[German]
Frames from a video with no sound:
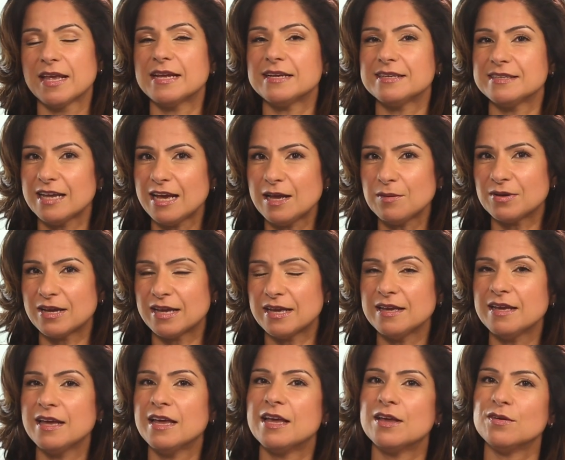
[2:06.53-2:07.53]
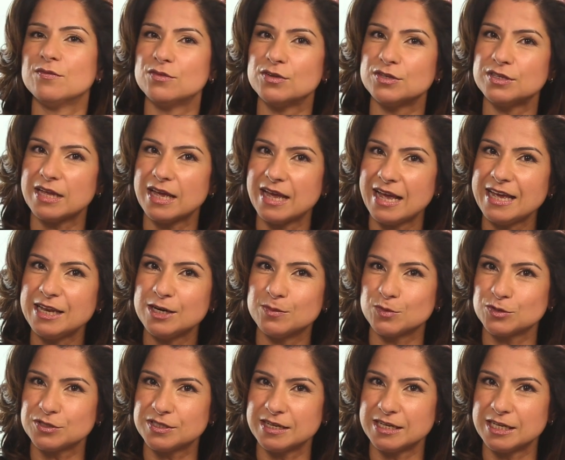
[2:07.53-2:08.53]
Dabei wird einem
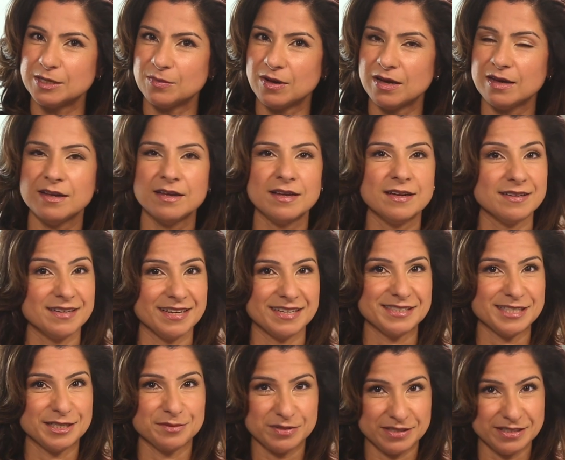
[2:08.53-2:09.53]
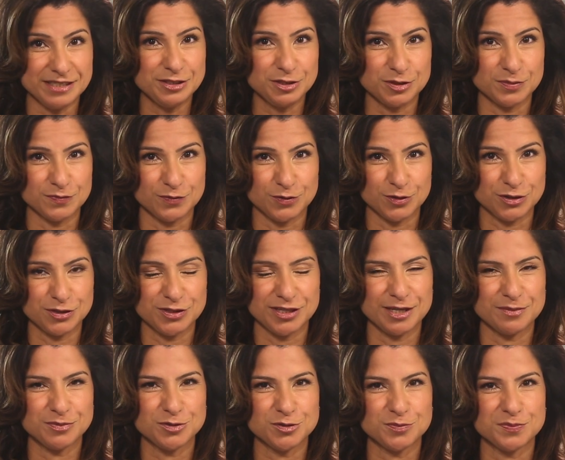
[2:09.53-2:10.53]
Unternehmer der selbst nicht zum
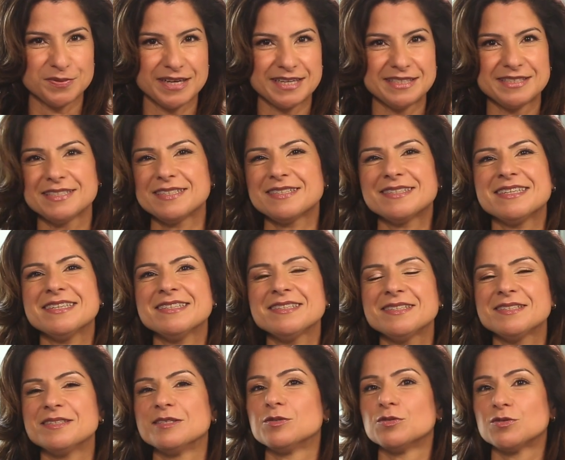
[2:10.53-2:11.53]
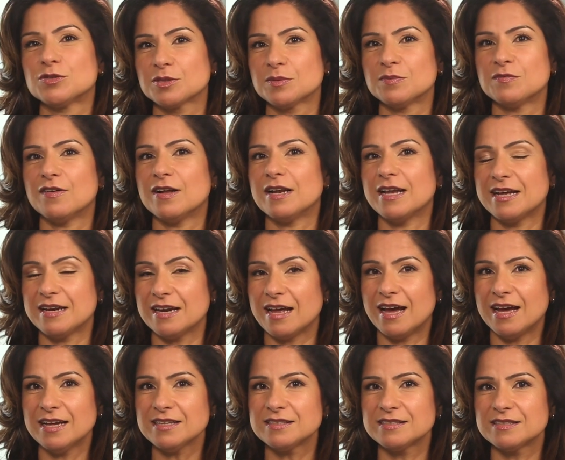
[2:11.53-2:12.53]
Vorsteuerabzug berechtigt ist, in unserem Fall ein
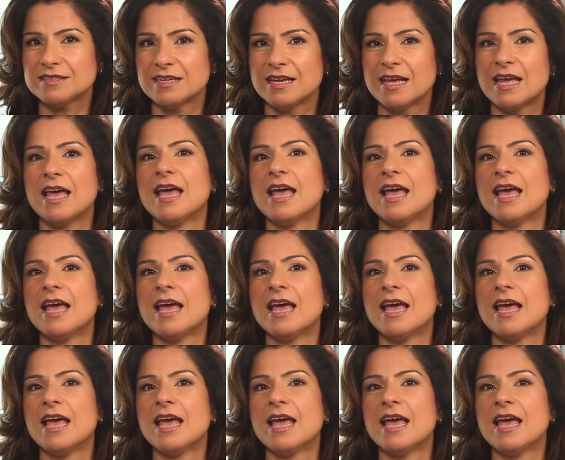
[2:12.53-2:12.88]
Arzt,